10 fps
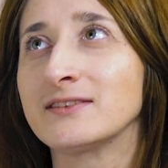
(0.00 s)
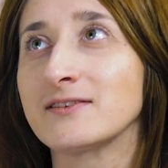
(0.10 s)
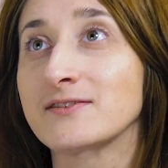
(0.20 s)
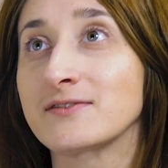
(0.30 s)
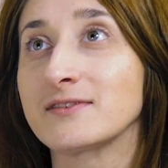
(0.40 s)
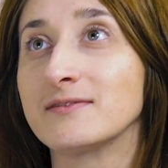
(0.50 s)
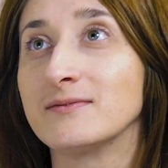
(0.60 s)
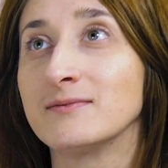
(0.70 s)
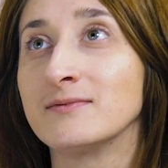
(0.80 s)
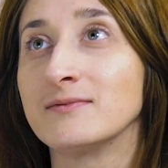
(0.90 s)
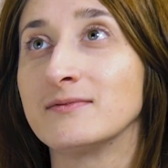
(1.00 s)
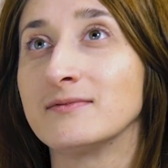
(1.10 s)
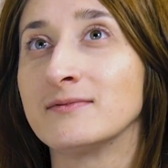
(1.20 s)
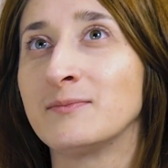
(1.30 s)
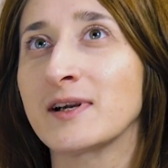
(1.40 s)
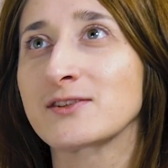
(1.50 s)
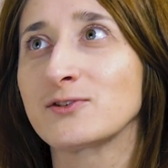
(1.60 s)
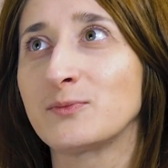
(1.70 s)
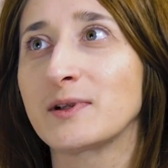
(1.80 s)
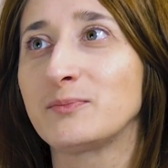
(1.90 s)
to jest
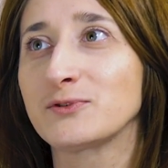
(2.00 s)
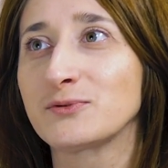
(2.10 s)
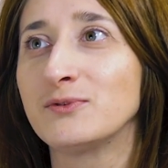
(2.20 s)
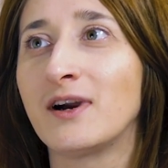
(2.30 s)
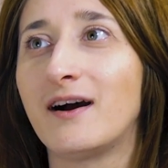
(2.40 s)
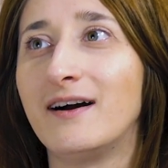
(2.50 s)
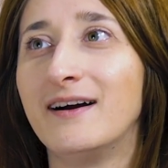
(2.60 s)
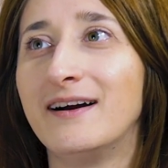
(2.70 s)
bardzo dobra posługa,